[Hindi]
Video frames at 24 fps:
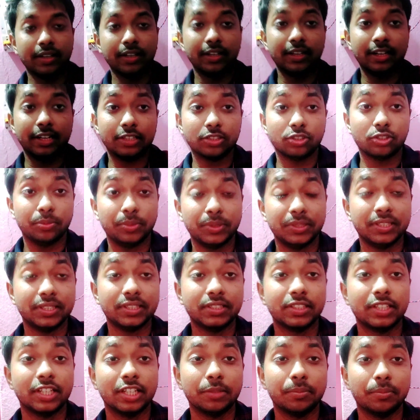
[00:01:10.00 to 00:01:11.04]
ये गैस तो अभी
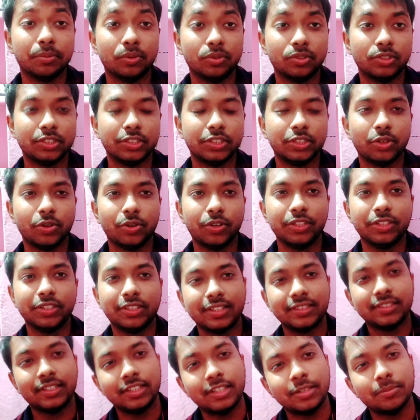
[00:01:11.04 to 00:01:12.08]
जस्ट घर पहुंचे थे और
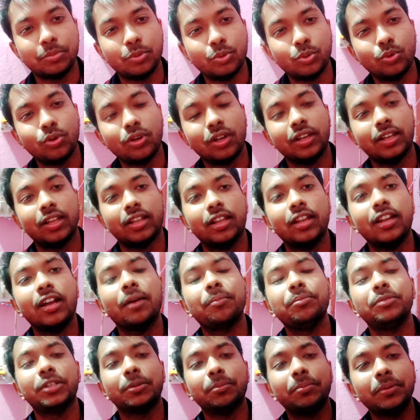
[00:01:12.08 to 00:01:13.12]
इतना ज़्यादा भूख लग गया था ना
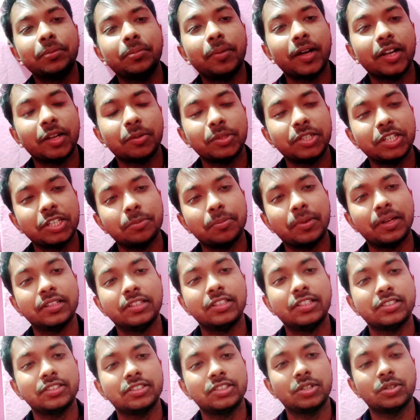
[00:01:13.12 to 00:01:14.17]
अब जब भी बारह बजे के
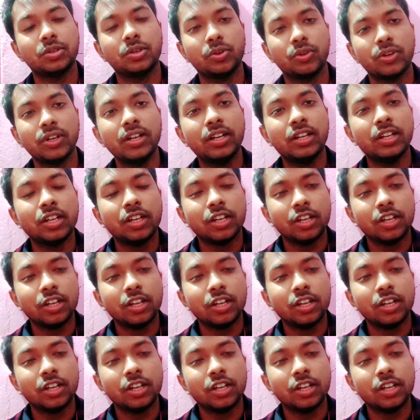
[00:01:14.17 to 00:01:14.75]
बाद तक जगोगे ना